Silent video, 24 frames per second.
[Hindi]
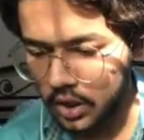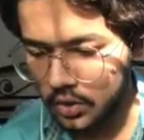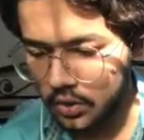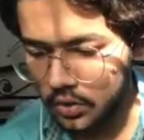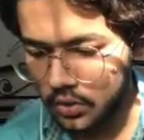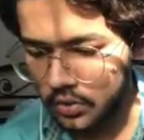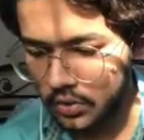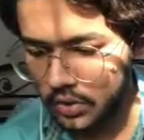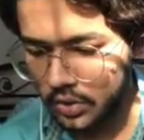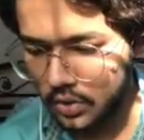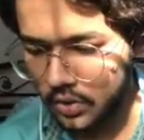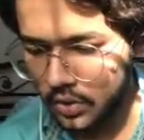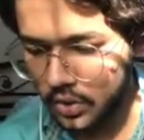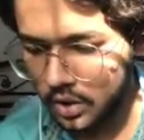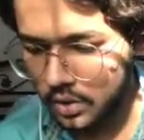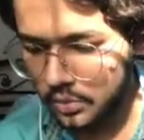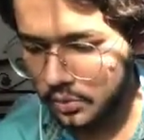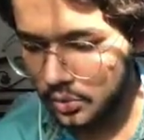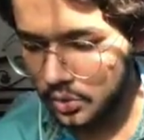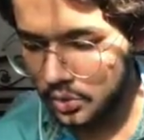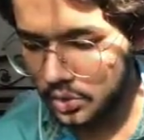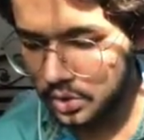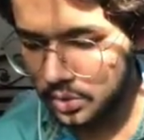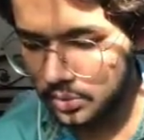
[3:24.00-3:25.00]
यार उसकी तो
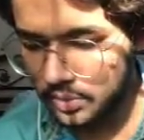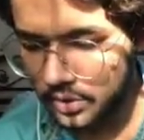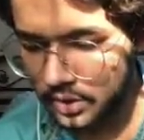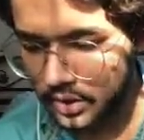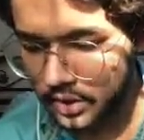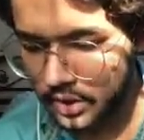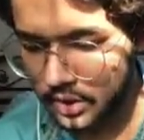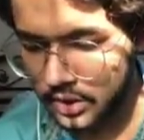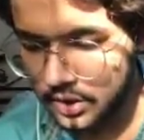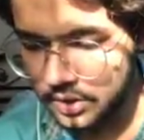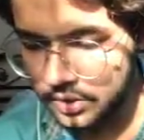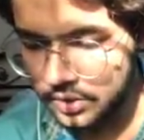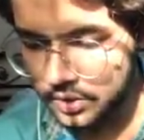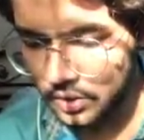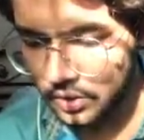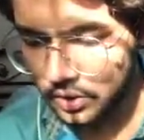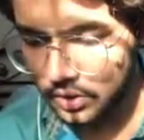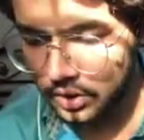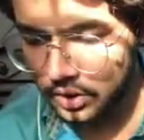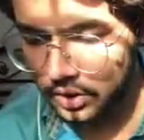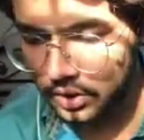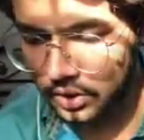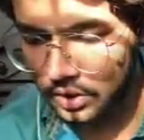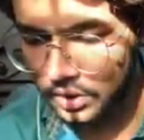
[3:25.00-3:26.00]
एमओ ही नहीं मिल रही
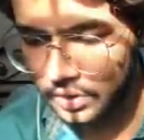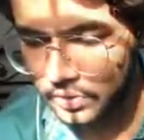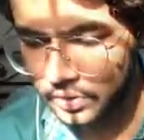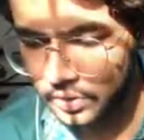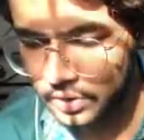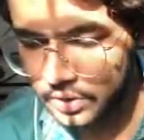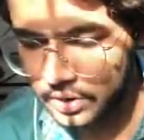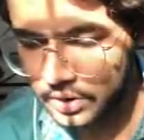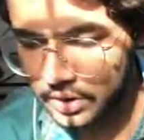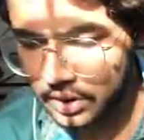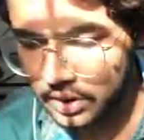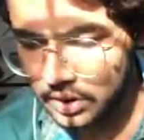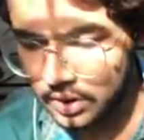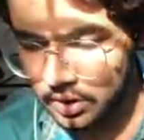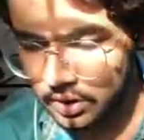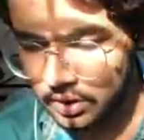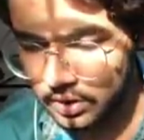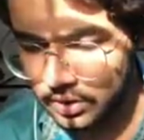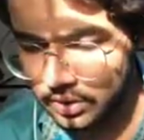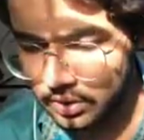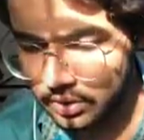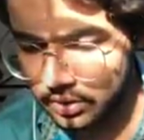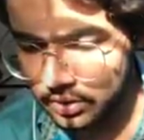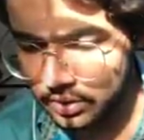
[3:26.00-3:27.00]
शॉटगन की वो अच्छी
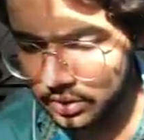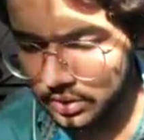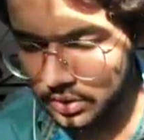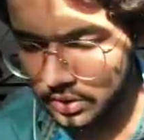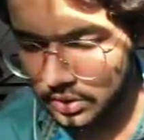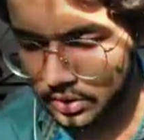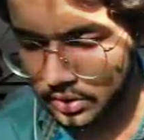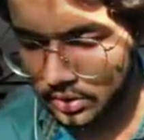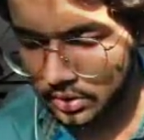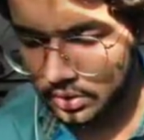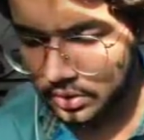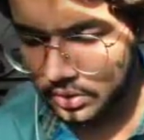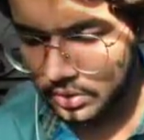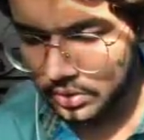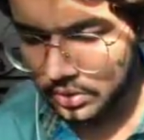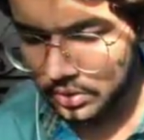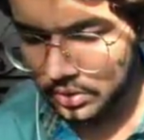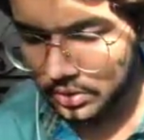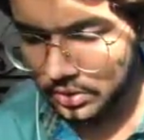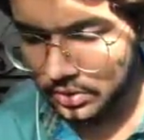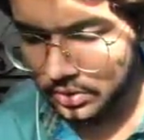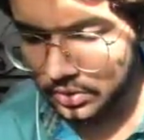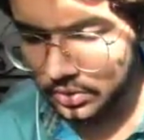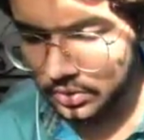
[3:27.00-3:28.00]
है
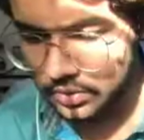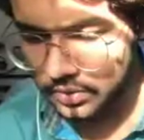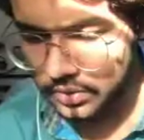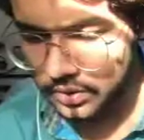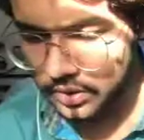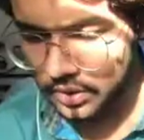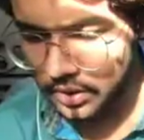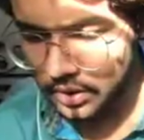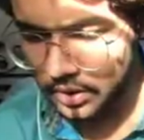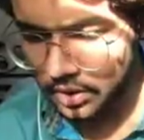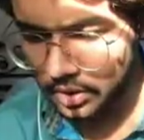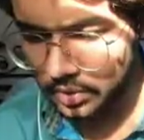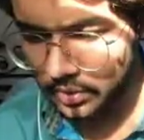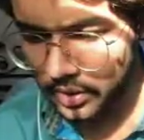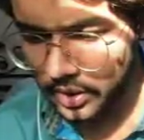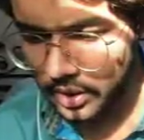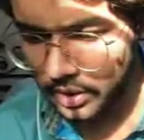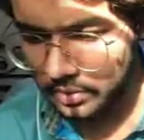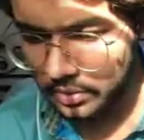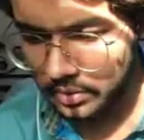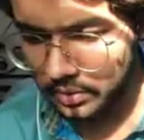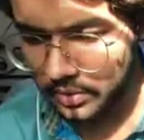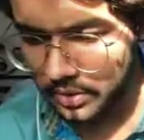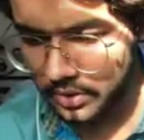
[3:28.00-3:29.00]
उससे एक ही
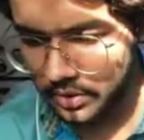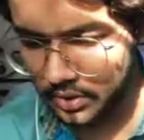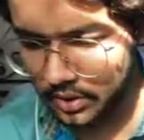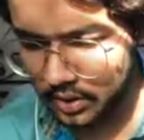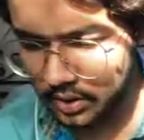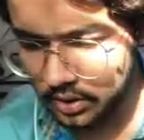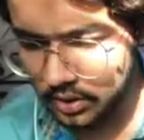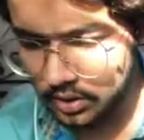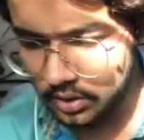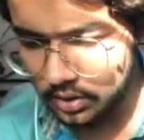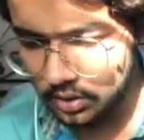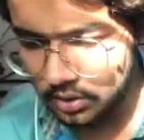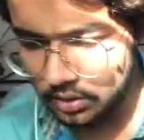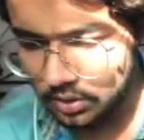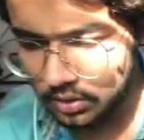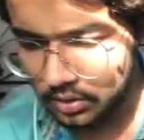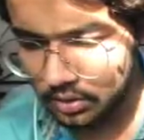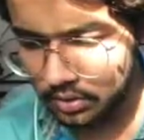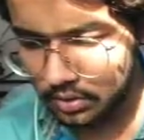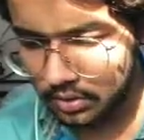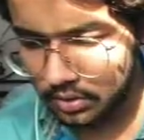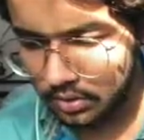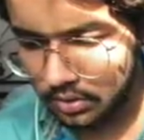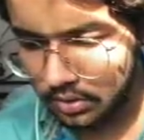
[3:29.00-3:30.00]
बारी में मर जाते
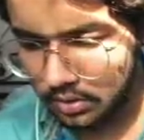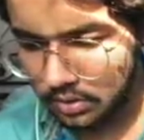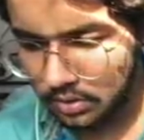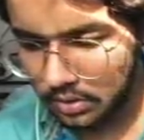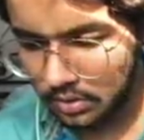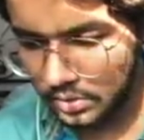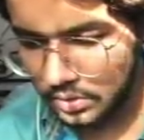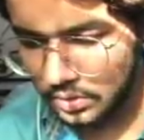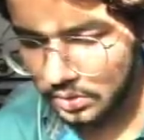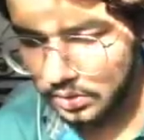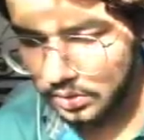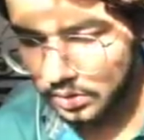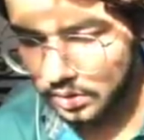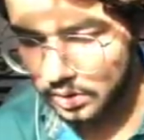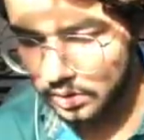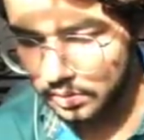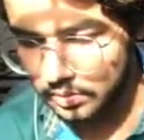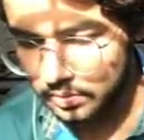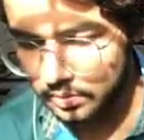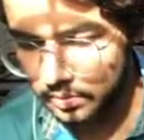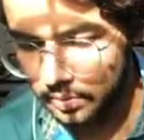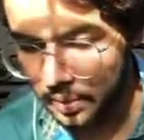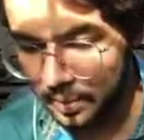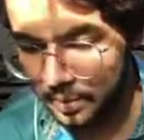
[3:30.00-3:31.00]
हैं
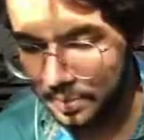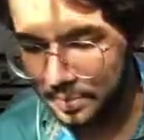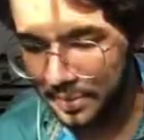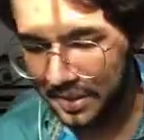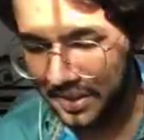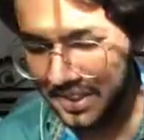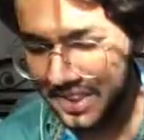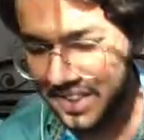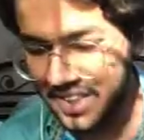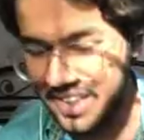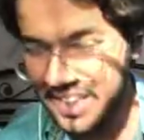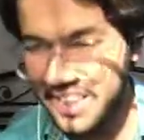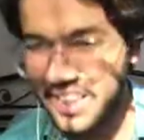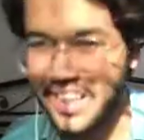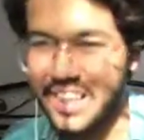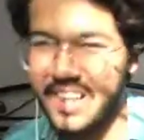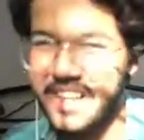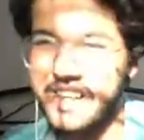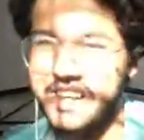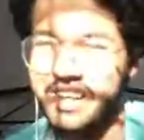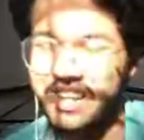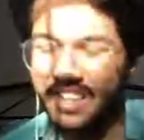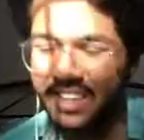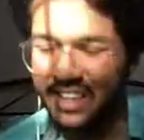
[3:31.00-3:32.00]
वो बंदे
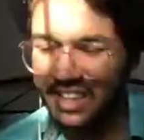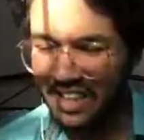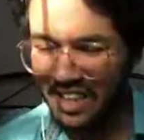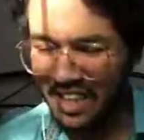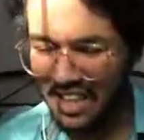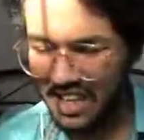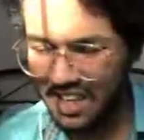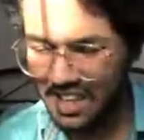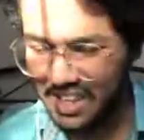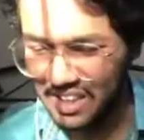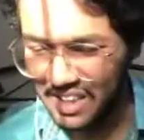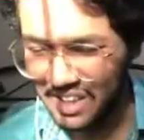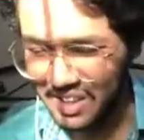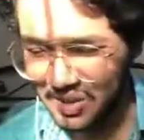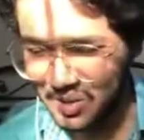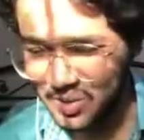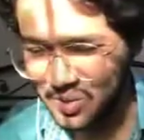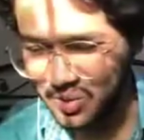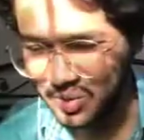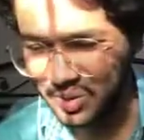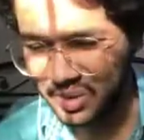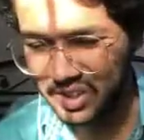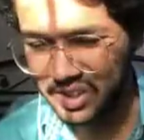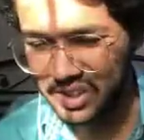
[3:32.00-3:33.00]
खा रहे हैं यार
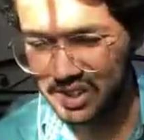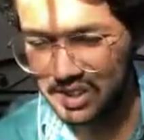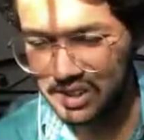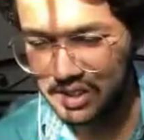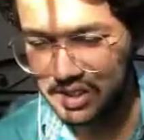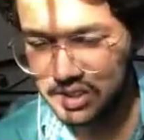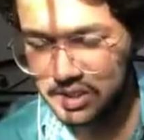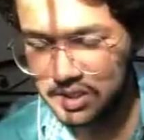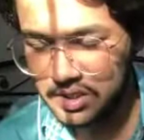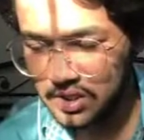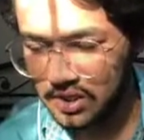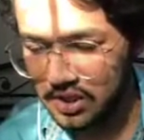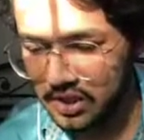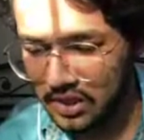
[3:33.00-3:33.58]
हद हो गई